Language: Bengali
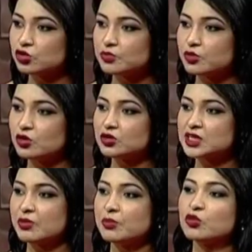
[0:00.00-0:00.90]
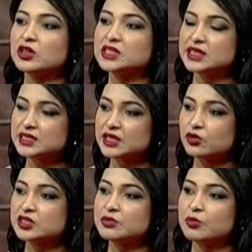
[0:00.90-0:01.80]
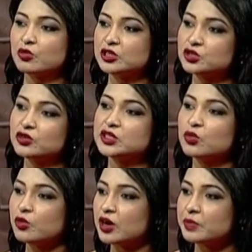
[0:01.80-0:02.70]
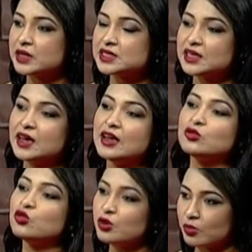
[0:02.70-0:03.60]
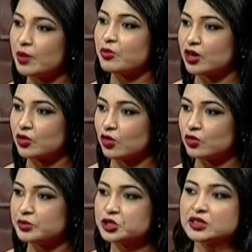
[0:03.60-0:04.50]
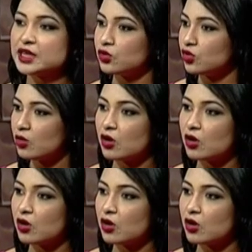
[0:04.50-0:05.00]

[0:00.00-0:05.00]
হয়তো বলল যে আমি ব্রণের চিকিৎসা করেছি বা ব্রণের জন্য এটা উপকার পেয়েছি তুমিও ব্যবহার করো বিষয়টা এরকম